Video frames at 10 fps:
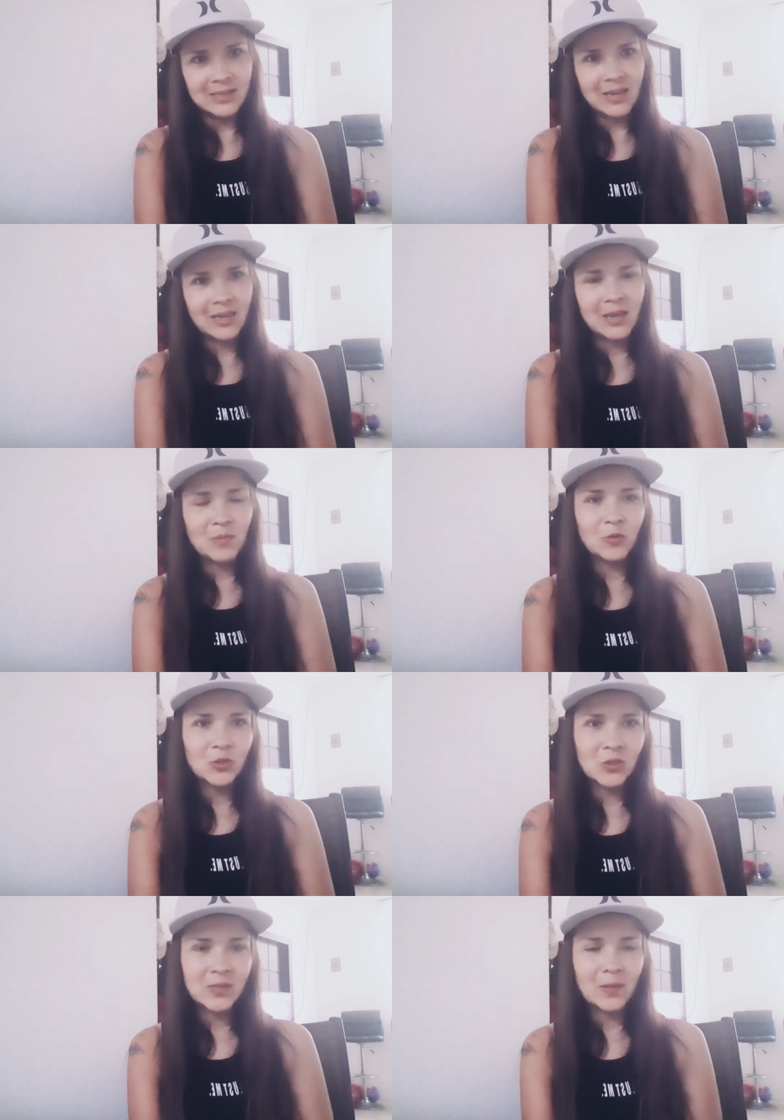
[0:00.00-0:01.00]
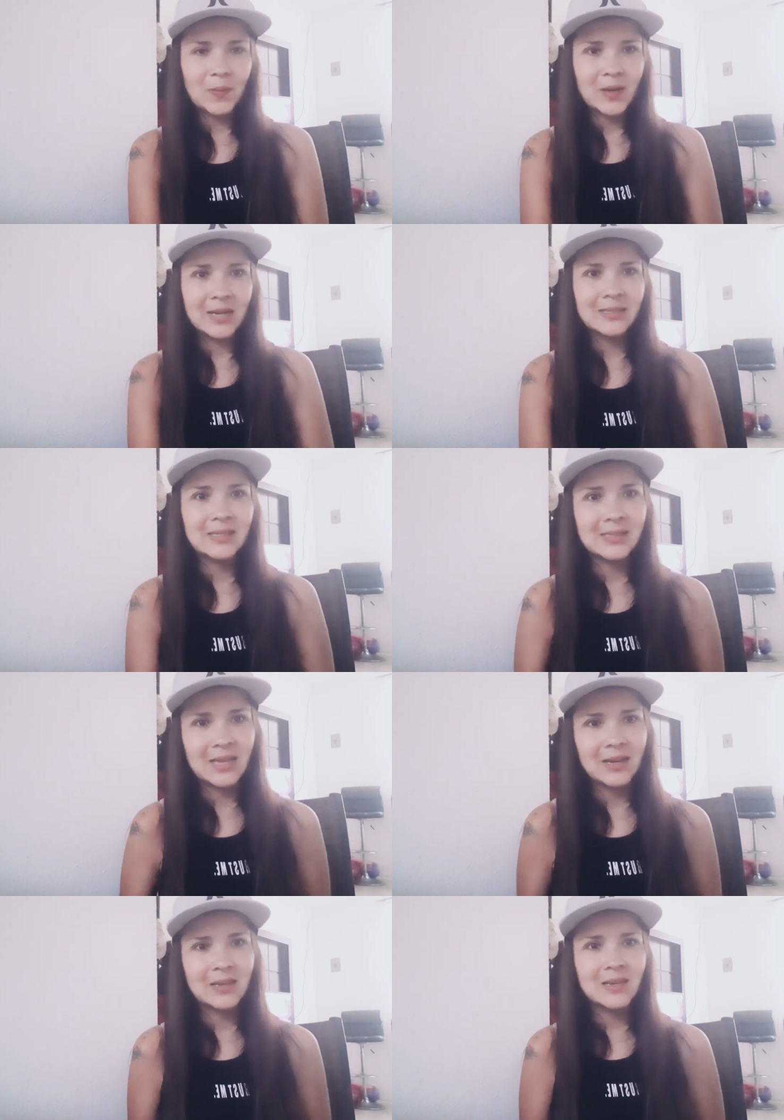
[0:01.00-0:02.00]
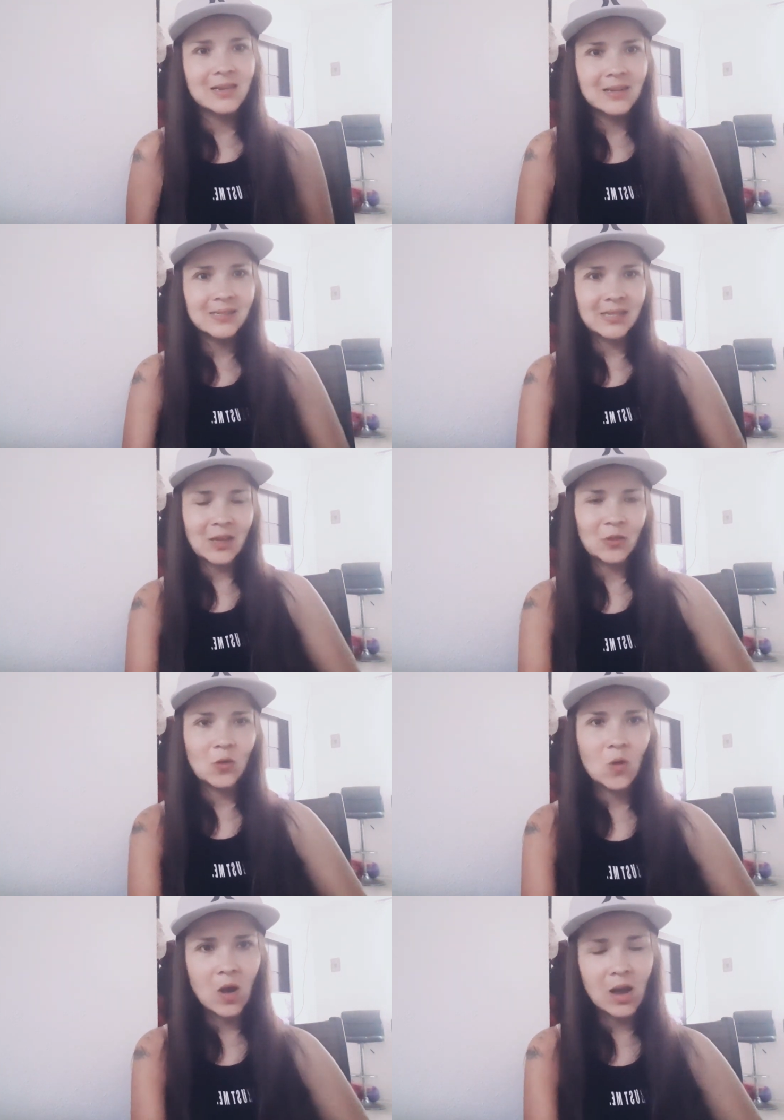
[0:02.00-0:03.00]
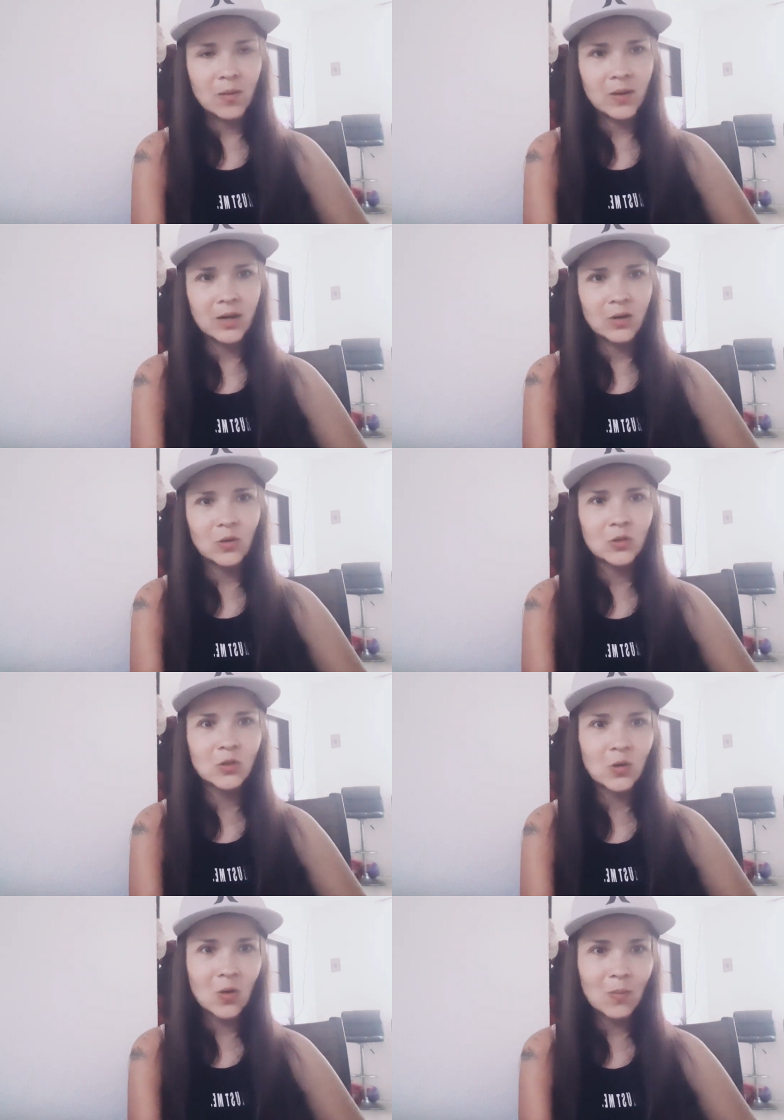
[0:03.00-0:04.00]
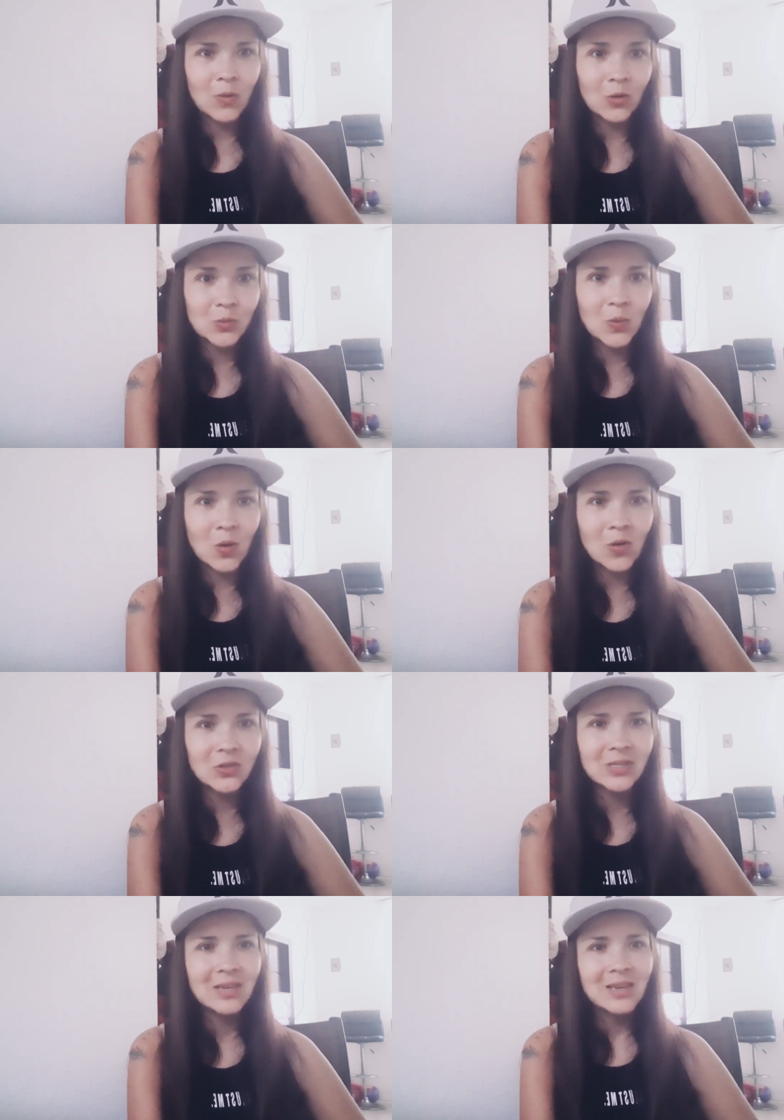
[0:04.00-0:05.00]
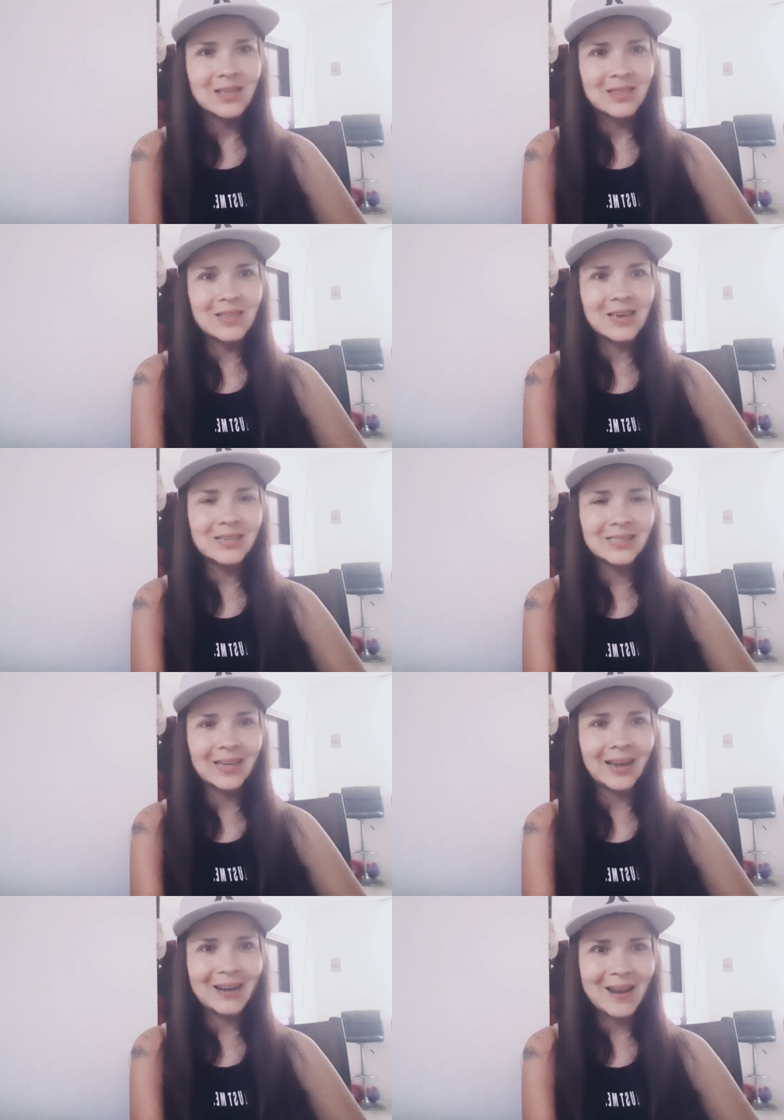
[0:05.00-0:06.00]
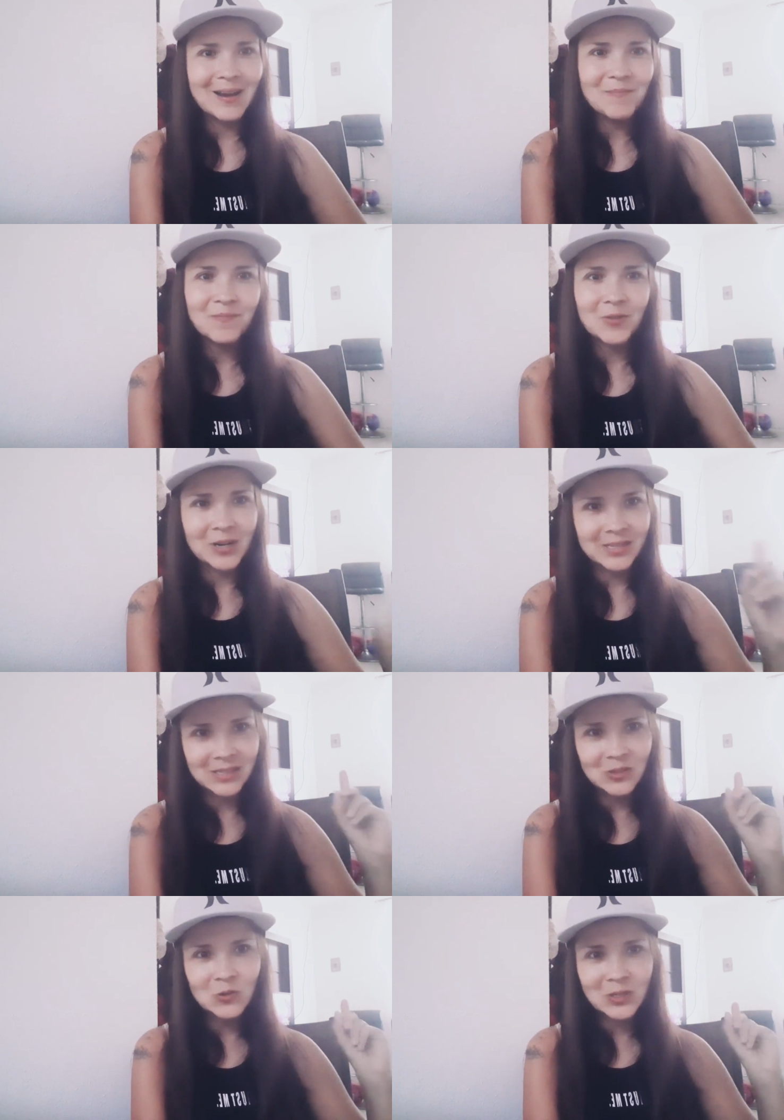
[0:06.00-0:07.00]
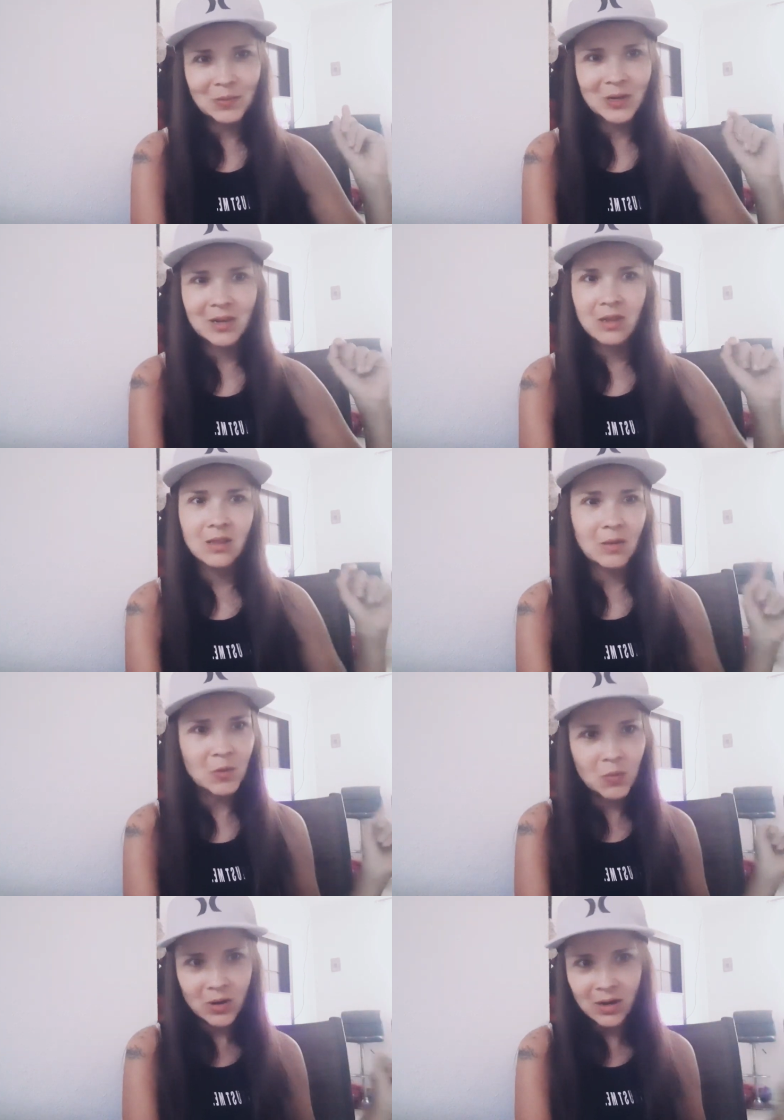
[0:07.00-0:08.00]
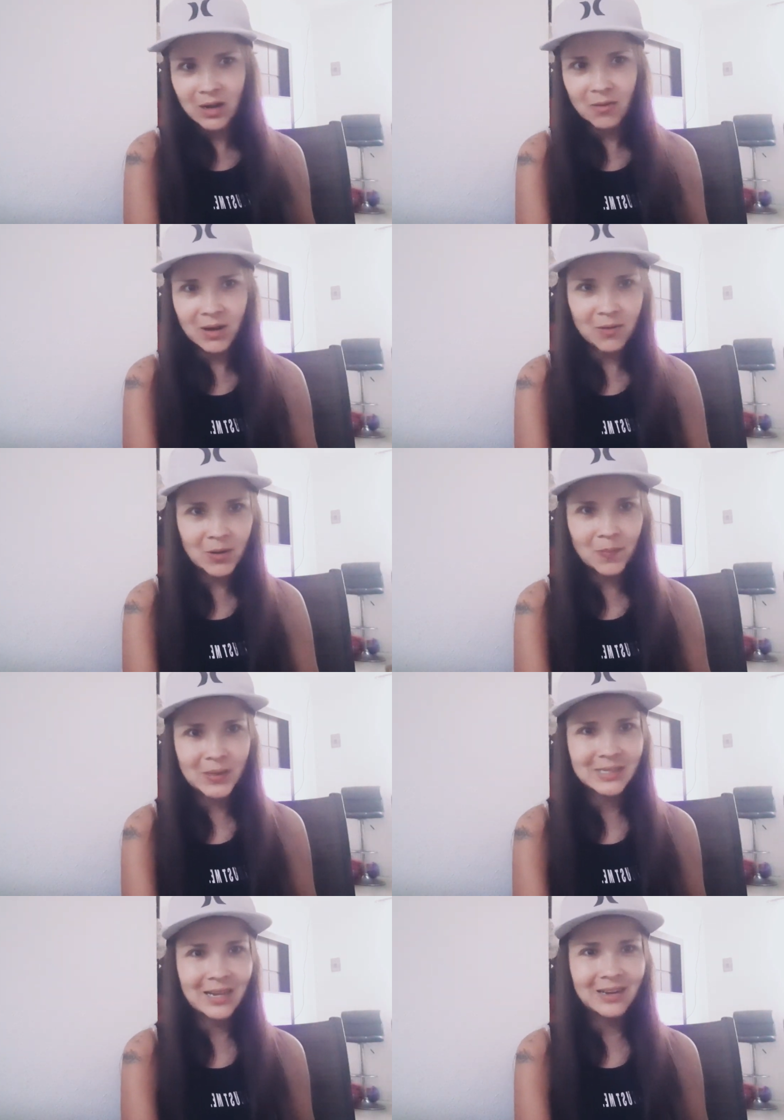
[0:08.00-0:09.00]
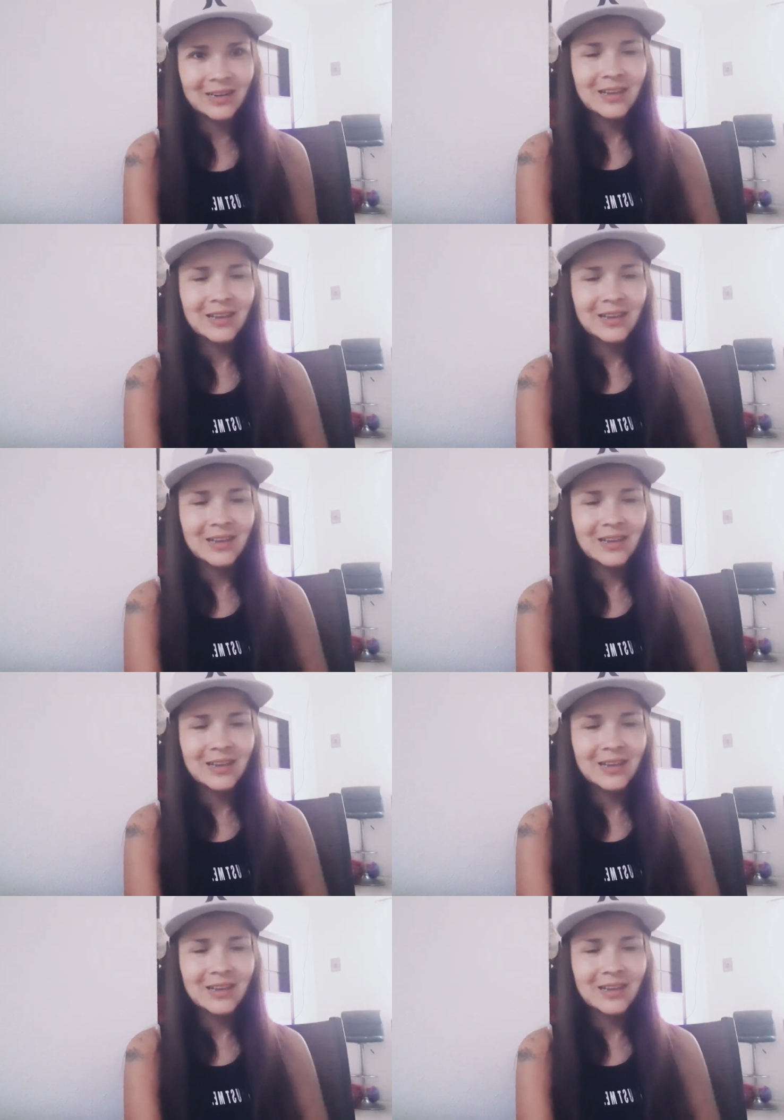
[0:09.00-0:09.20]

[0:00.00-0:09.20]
Sé que muchos apenas están iniciando a ver los, los blogs de este canal, por ahí se escucha mi niña y también por ahí la van a ver pasar.